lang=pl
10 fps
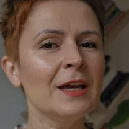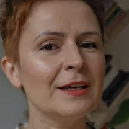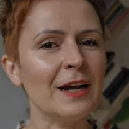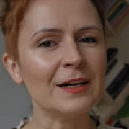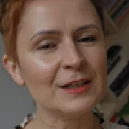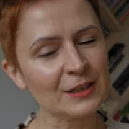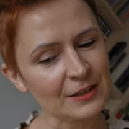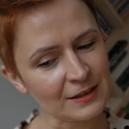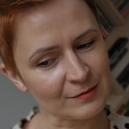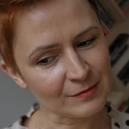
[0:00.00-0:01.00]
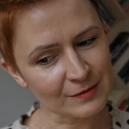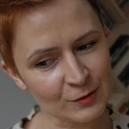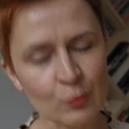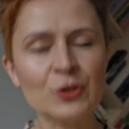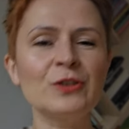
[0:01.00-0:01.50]
jak e,
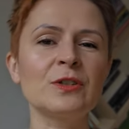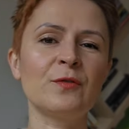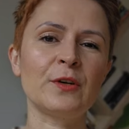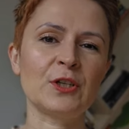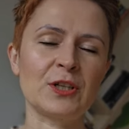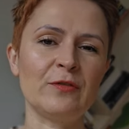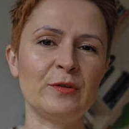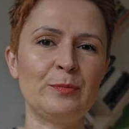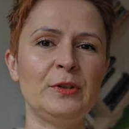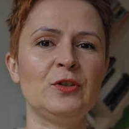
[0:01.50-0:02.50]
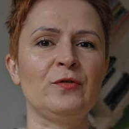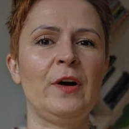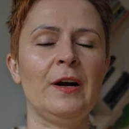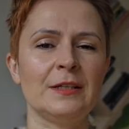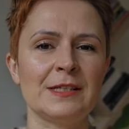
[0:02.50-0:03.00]
dołożyć do swojej szafy Peach
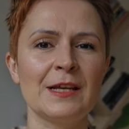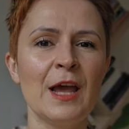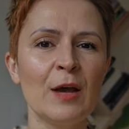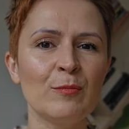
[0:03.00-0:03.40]
Fuzz.